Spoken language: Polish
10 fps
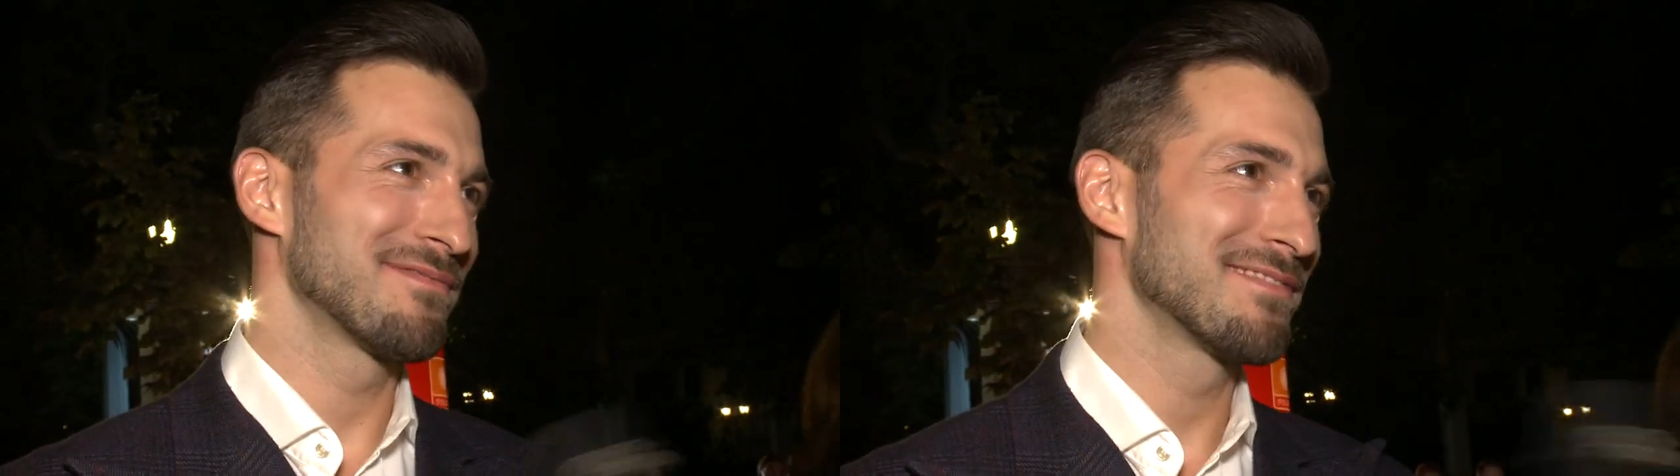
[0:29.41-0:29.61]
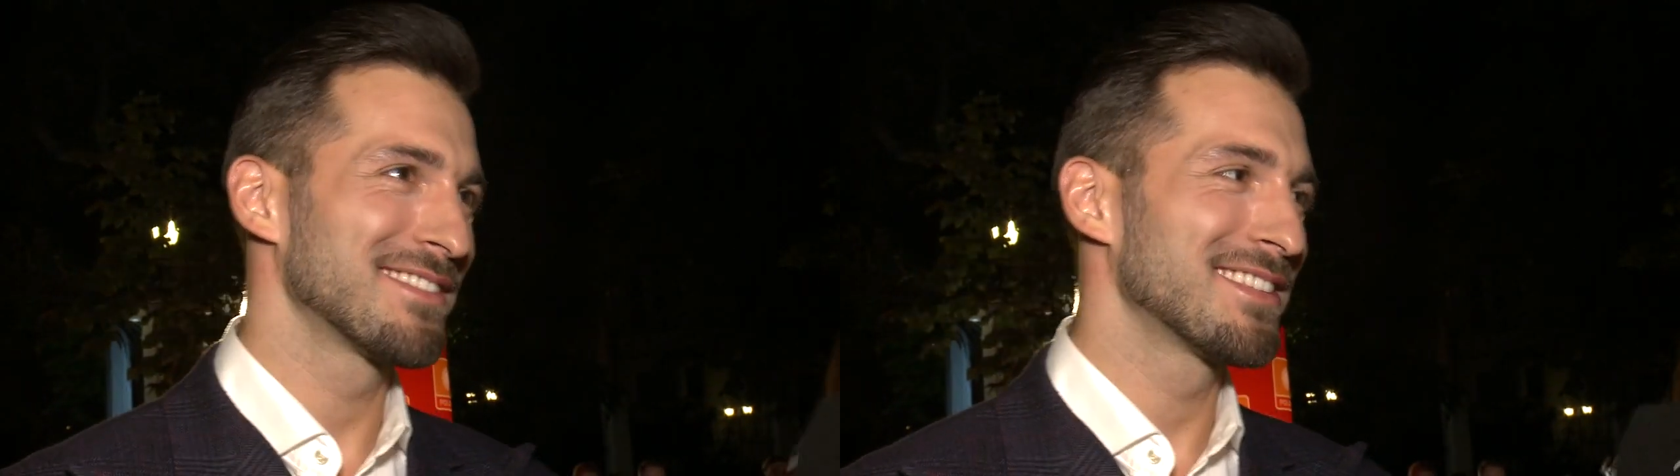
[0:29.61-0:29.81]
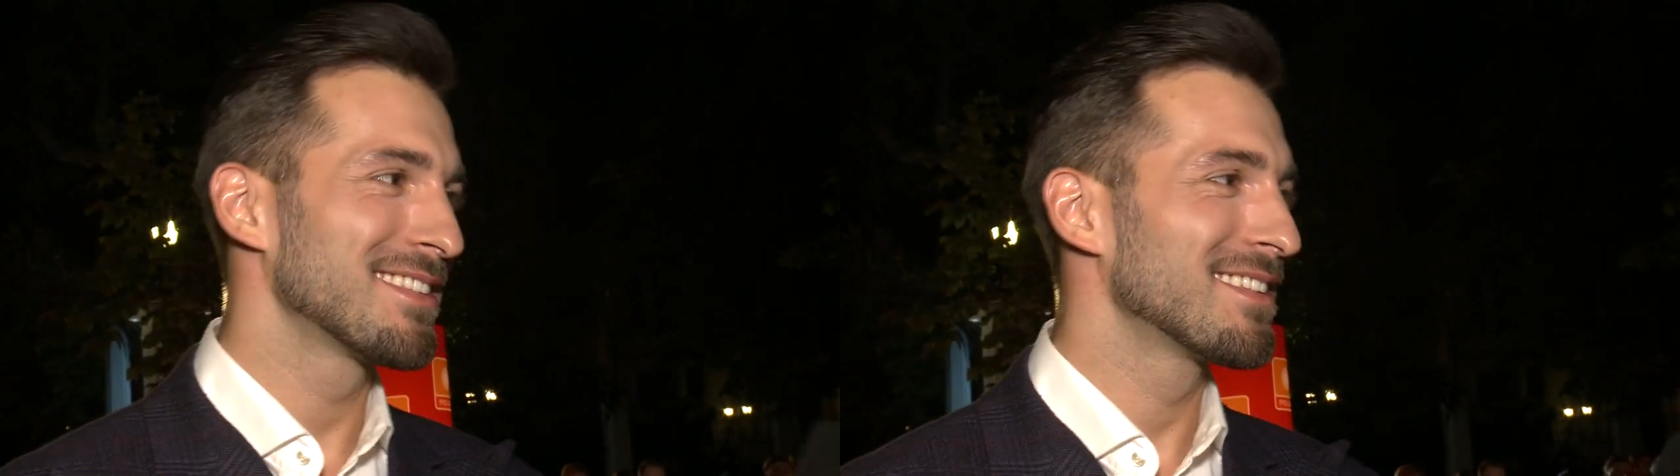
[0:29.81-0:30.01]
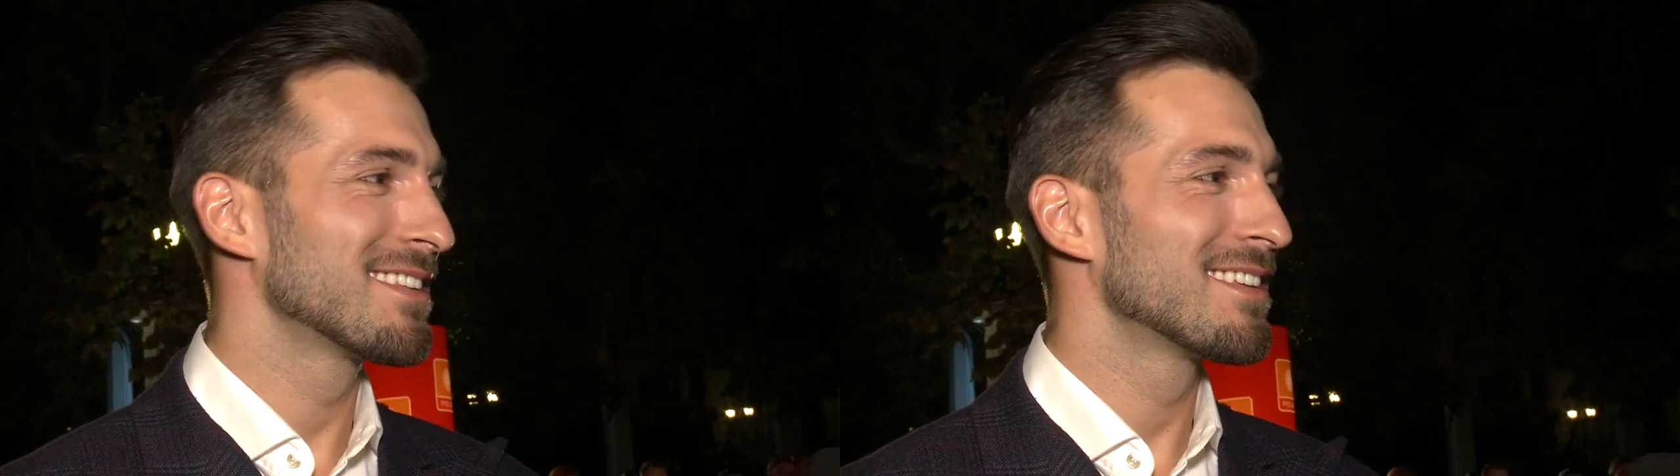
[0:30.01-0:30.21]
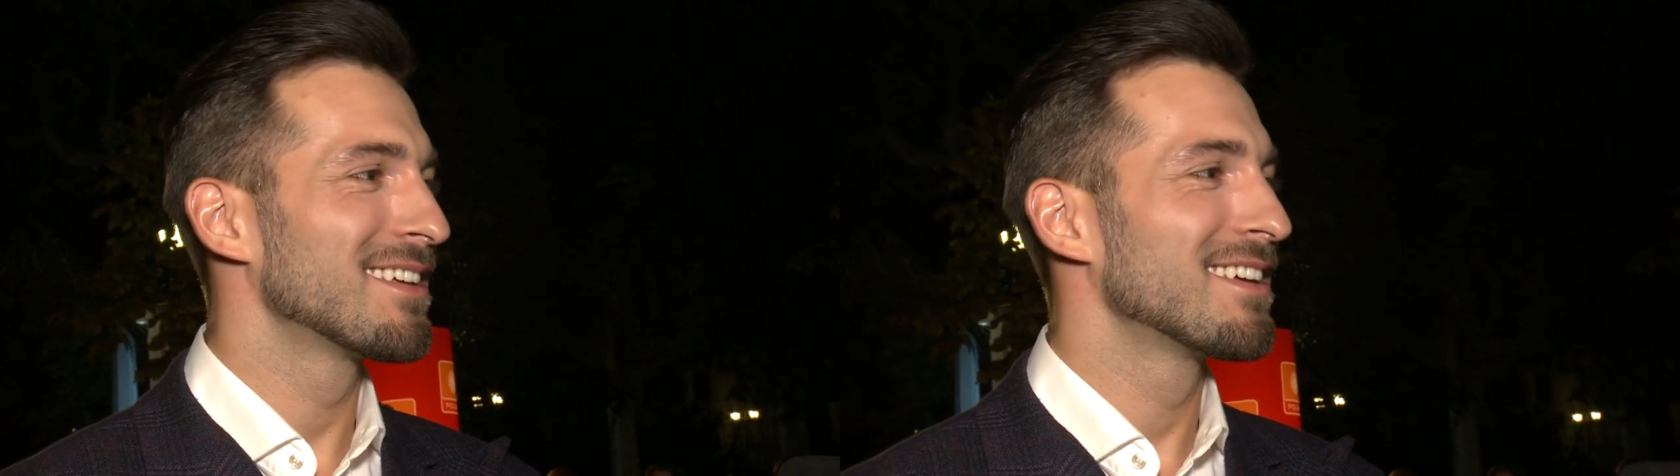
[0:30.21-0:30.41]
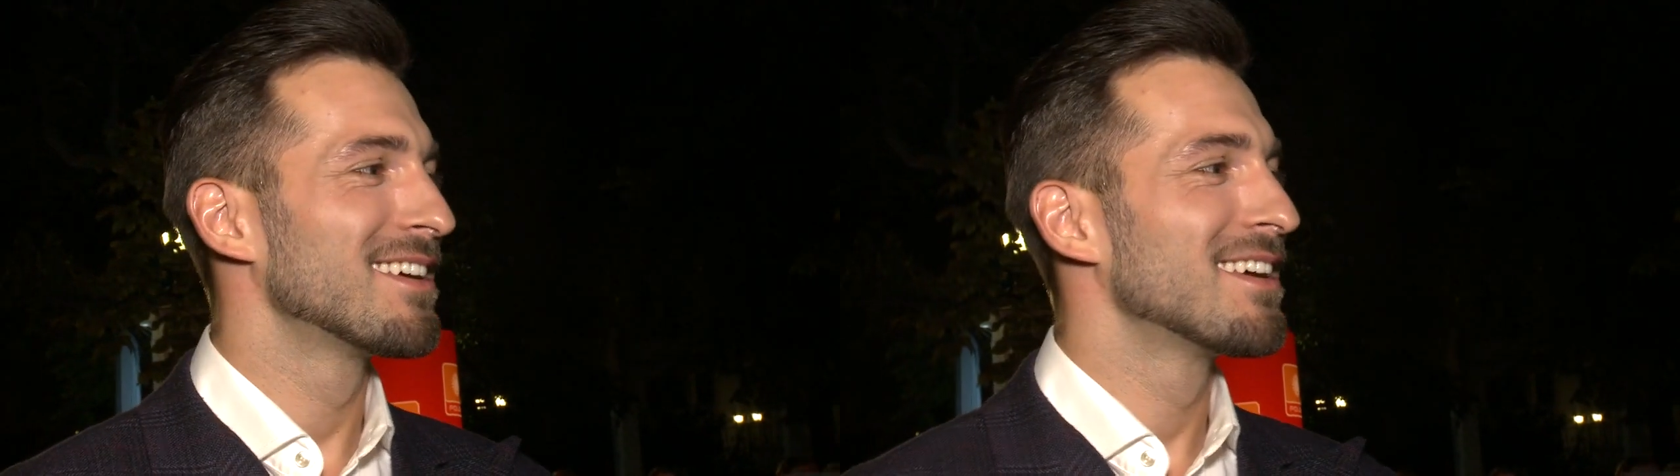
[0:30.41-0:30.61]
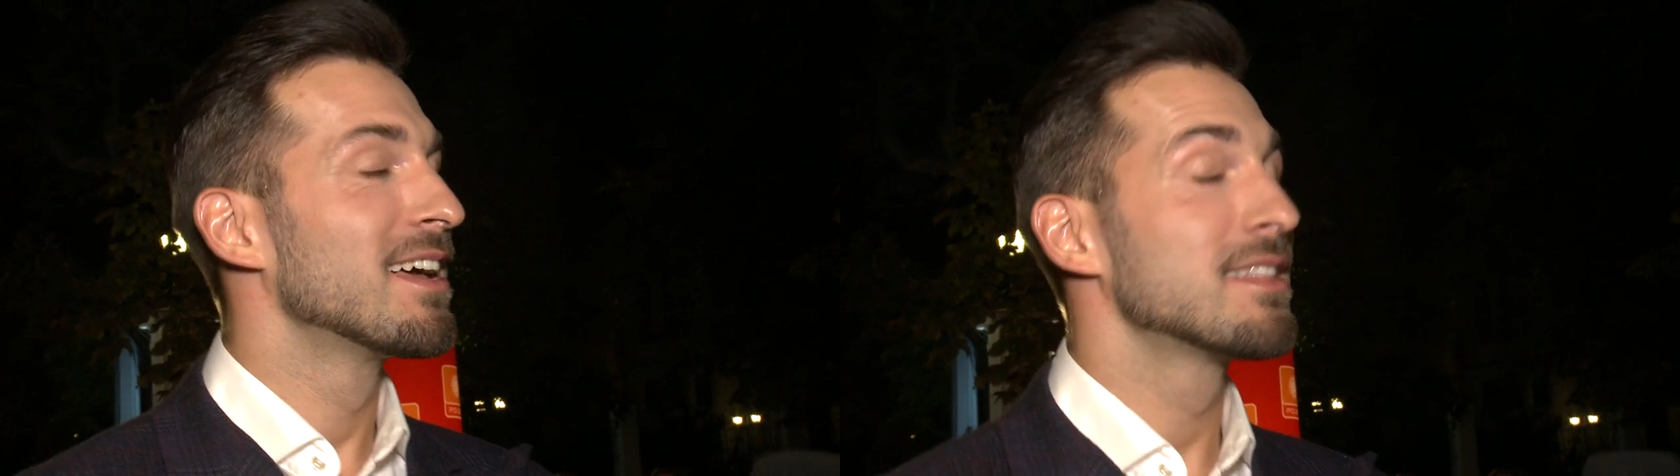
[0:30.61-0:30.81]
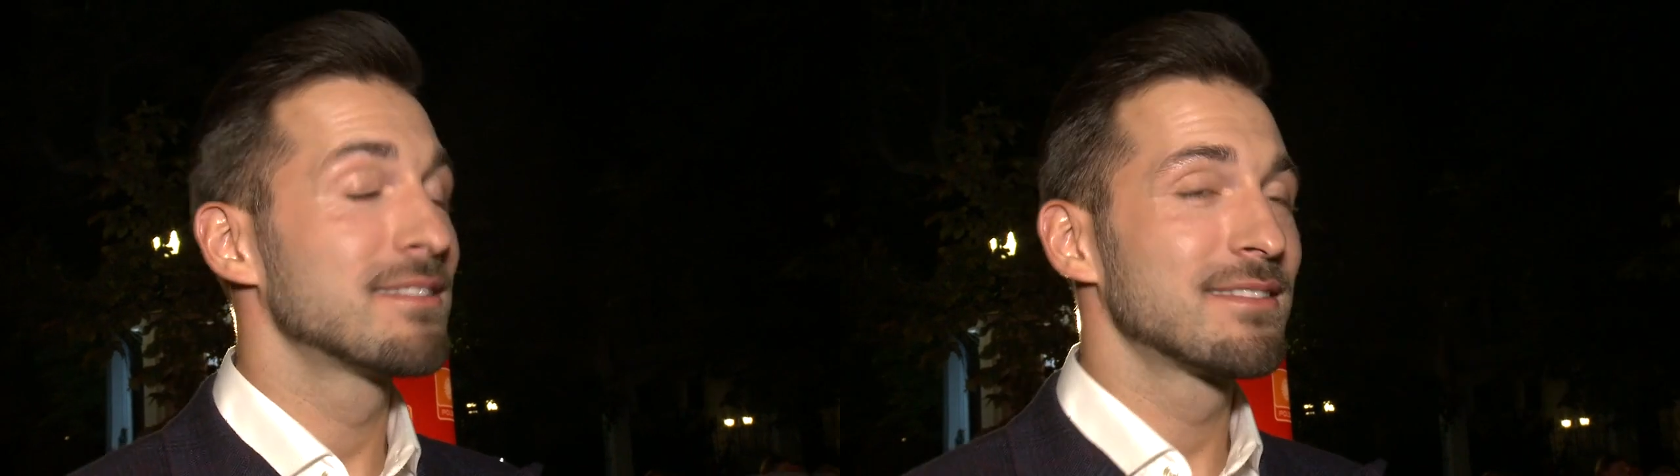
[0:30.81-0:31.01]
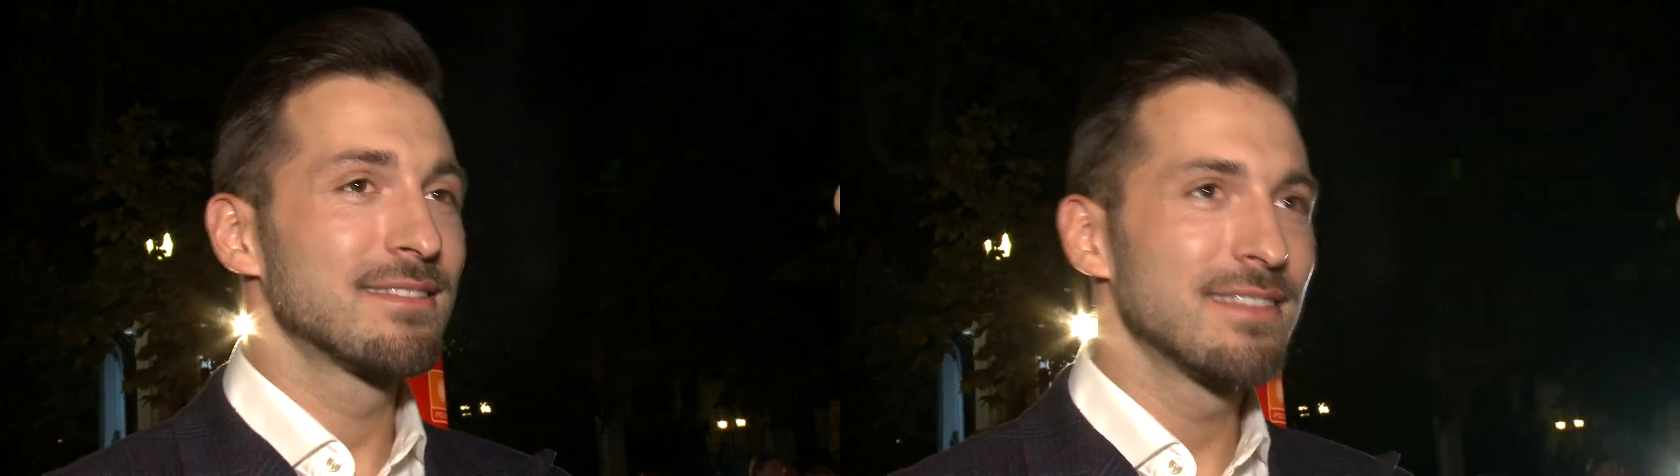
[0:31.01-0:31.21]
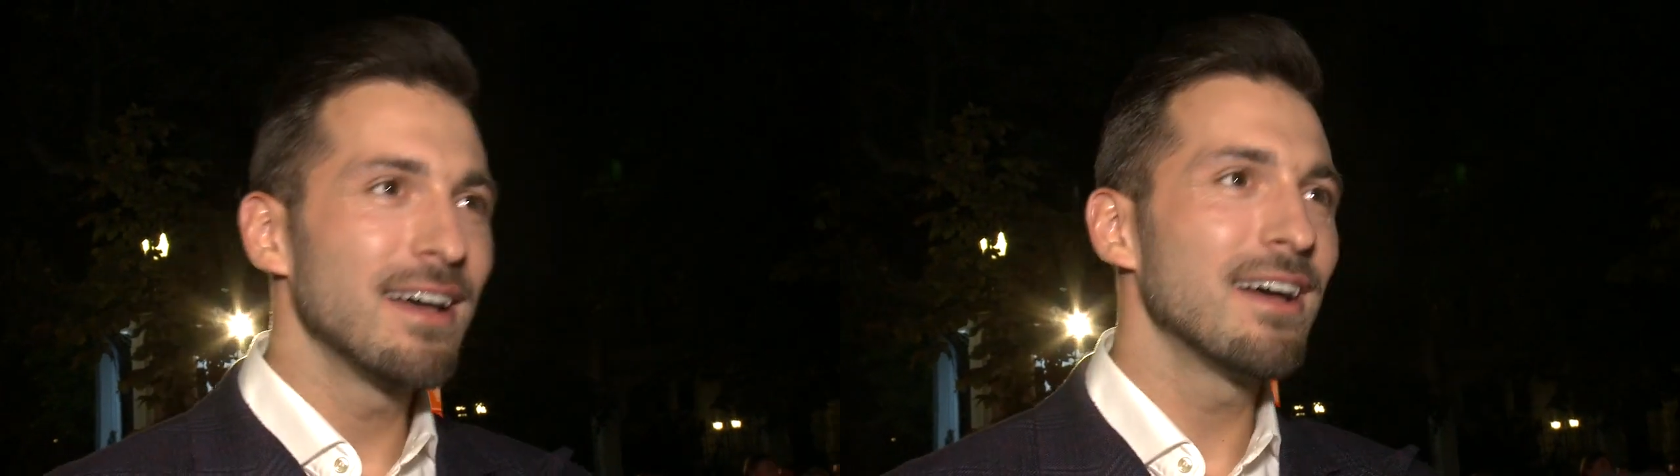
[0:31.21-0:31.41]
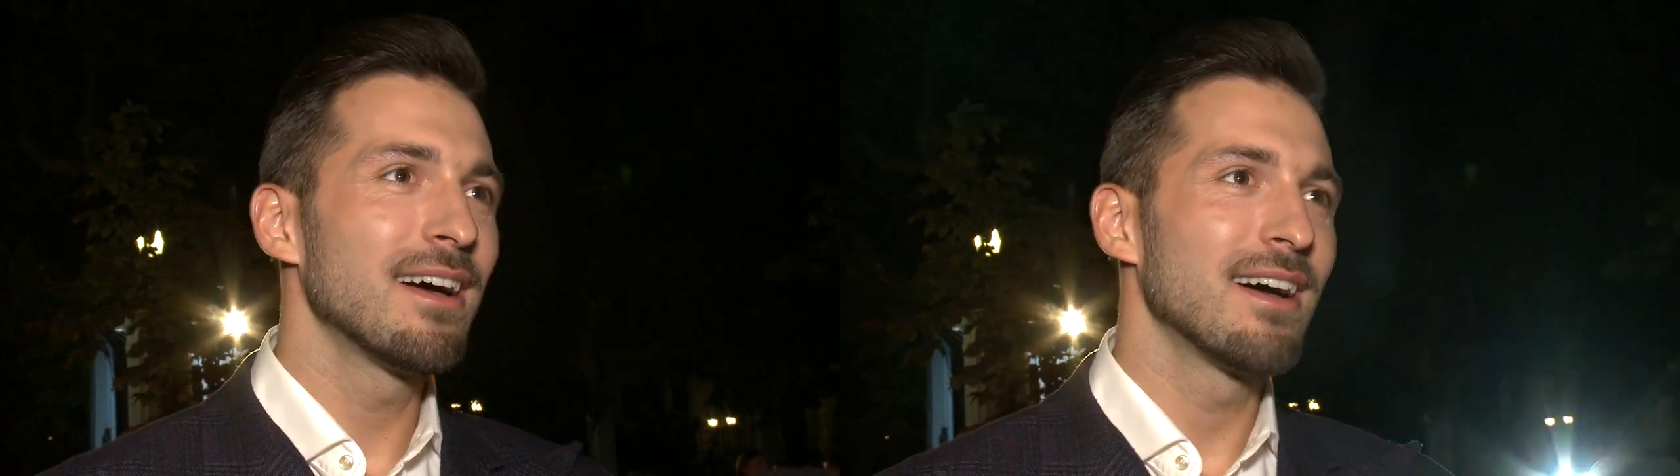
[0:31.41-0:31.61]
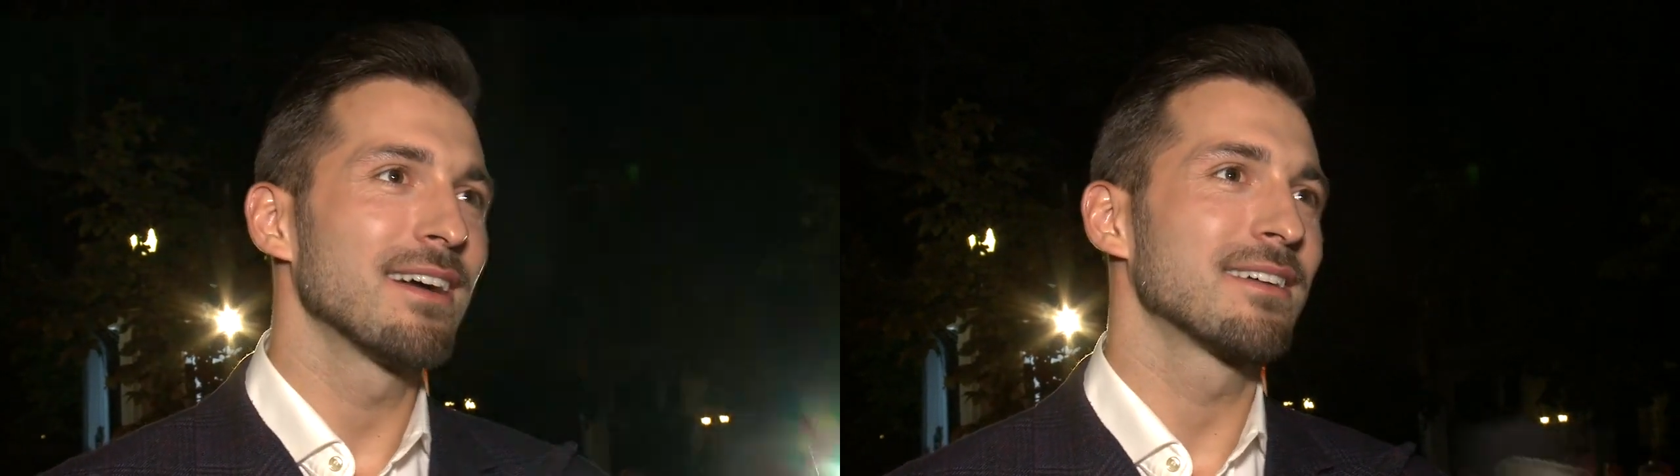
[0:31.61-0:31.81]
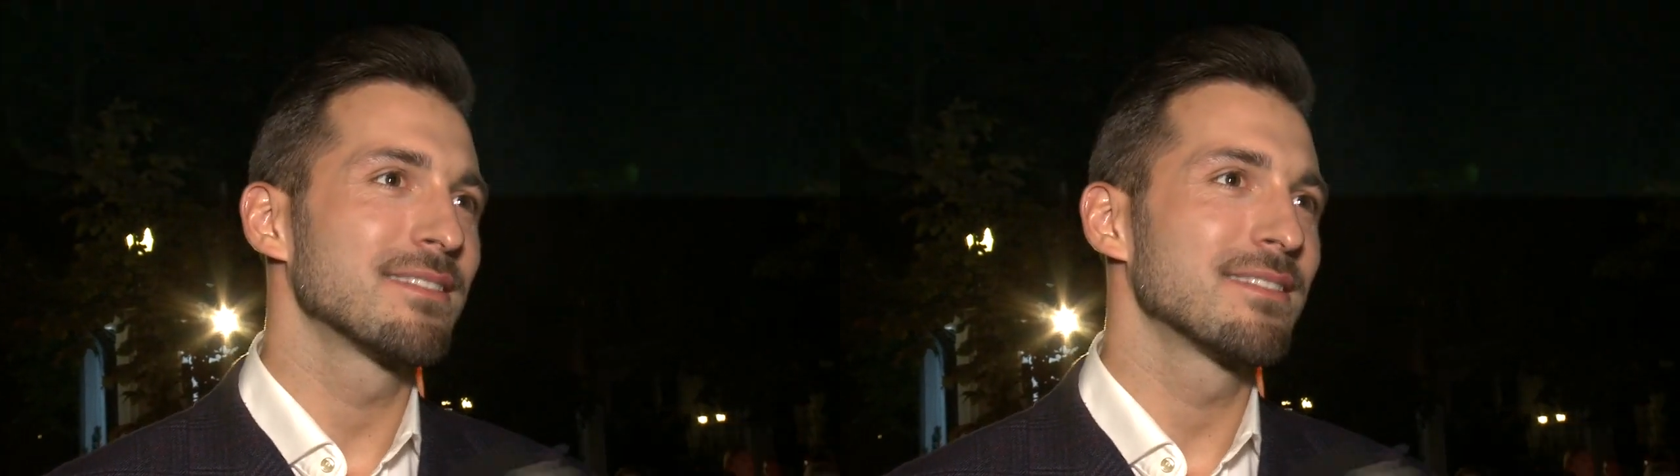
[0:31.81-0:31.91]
Ale to jest bliska przyszłość, czy raczej tak, daleka?